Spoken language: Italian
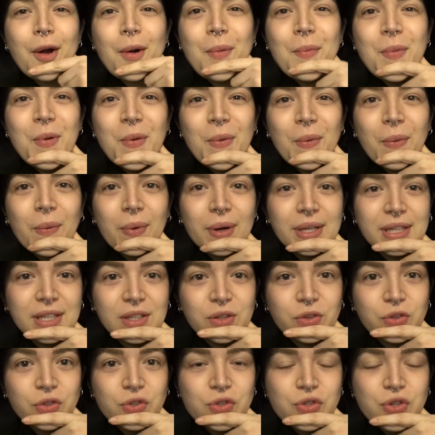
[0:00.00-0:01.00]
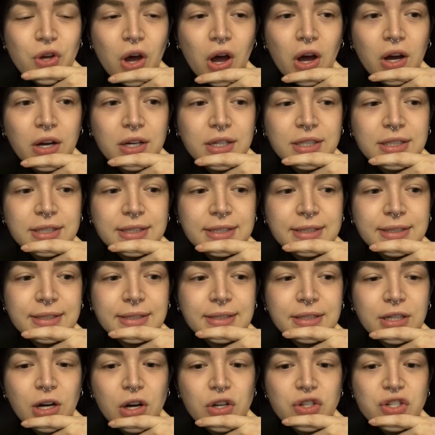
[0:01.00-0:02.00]
comunque detto ciò
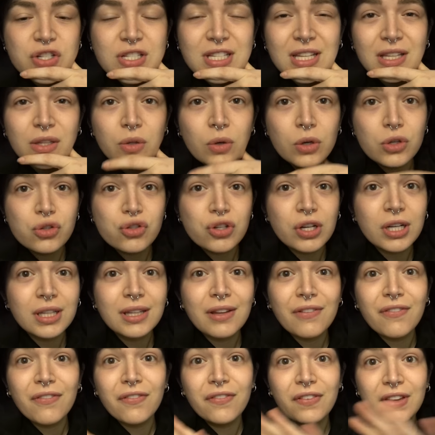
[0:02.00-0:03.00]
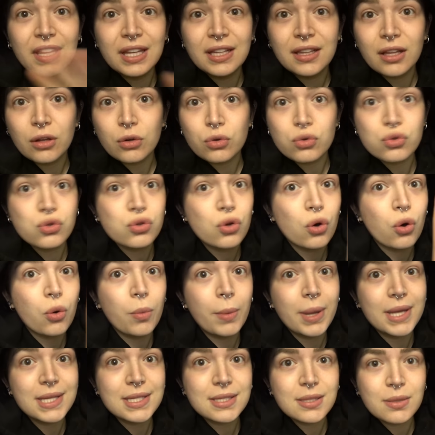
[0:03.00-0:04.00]
eh, oggi è stata una giornata infinita non so
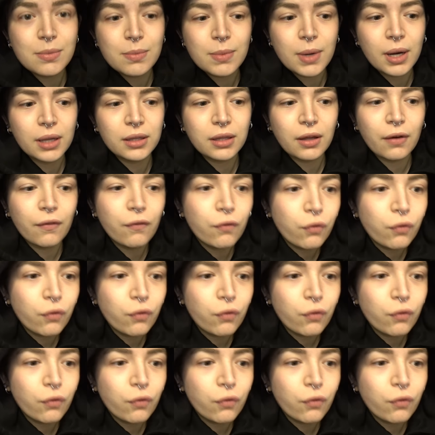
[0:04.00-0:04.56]
come è sembrata a